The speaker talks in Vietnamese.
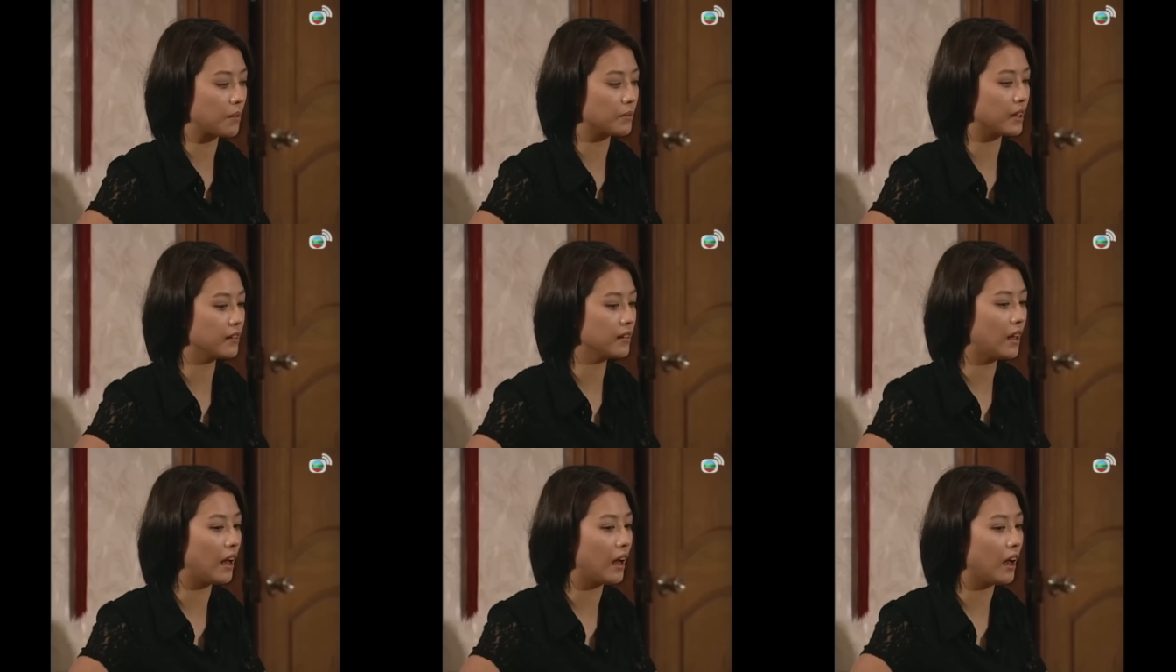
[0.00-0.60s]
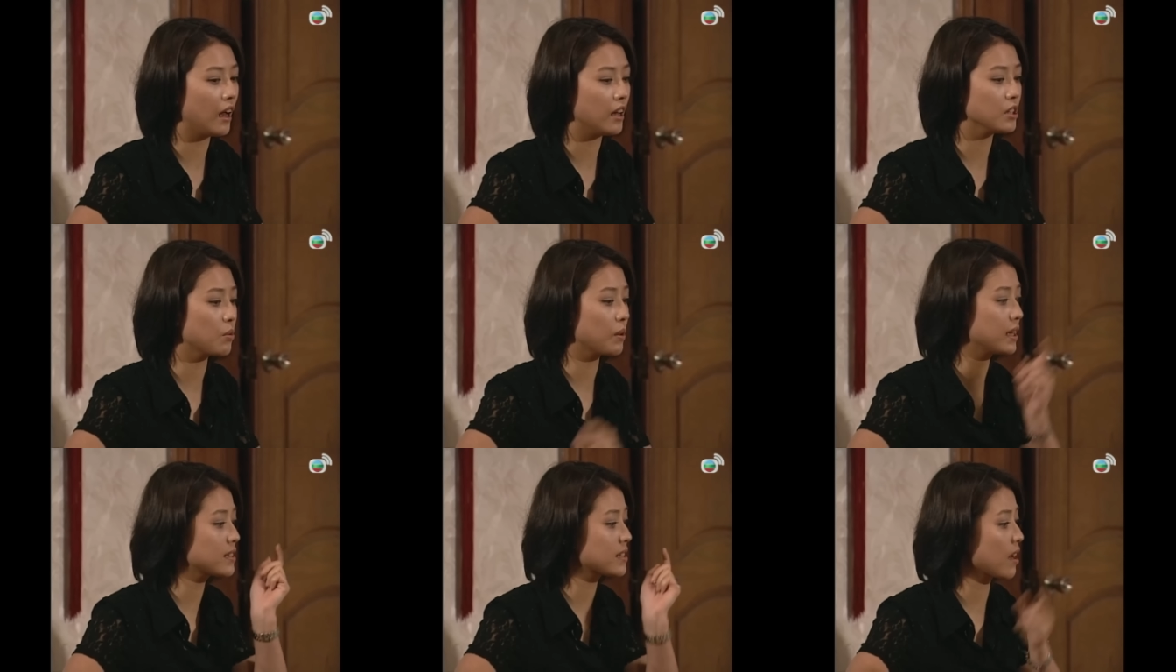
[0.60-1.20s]
bộ đàn ông này muốn diễn
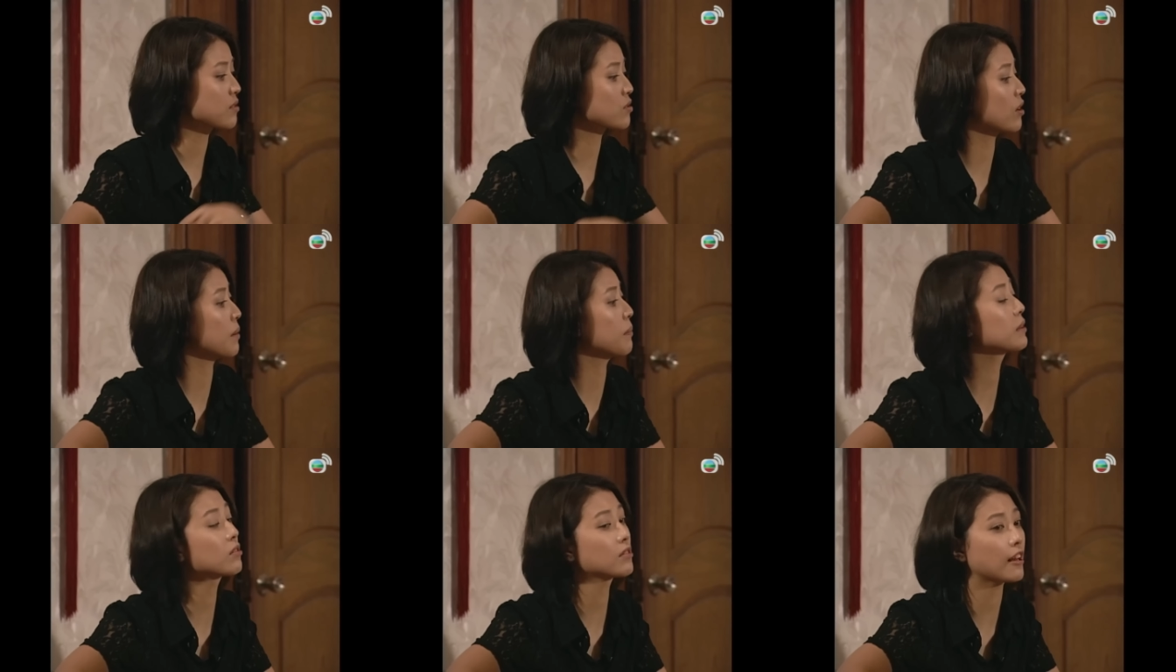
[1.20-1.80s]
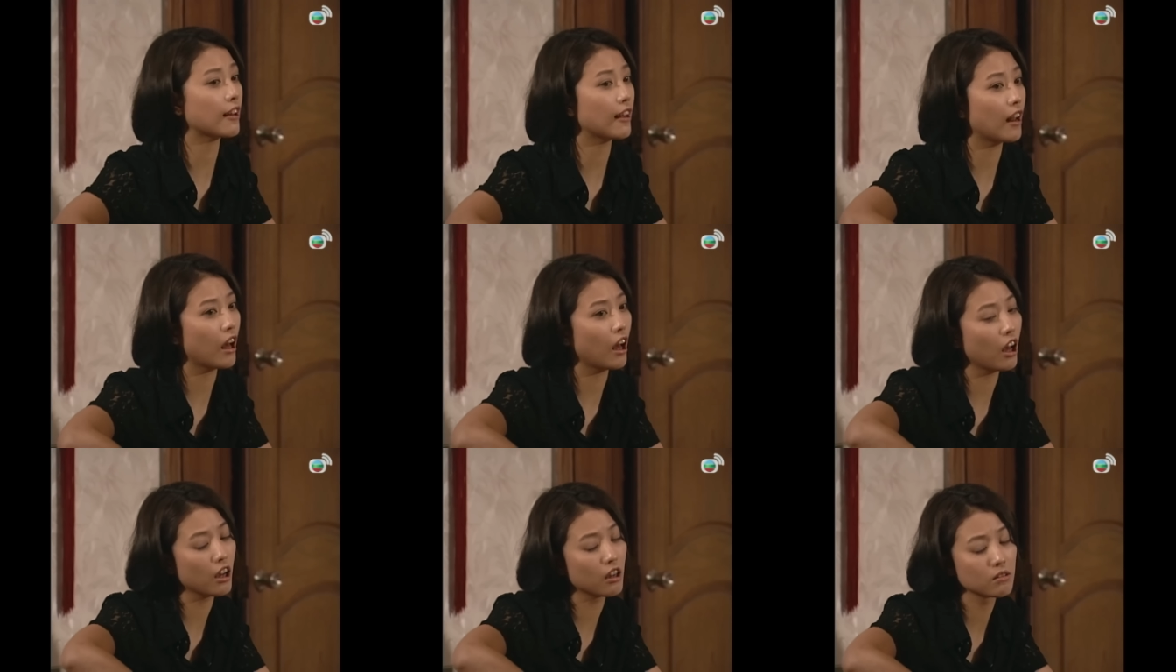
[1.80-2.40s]
cớ thì thiếu gì cớ
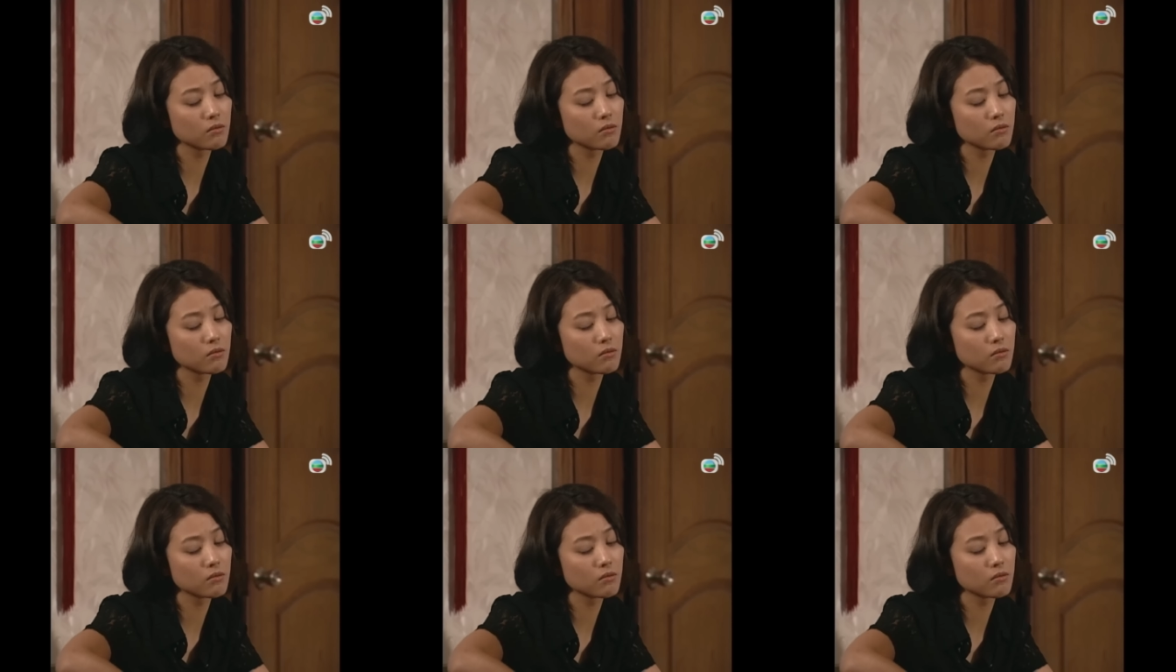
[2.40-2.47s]
chứ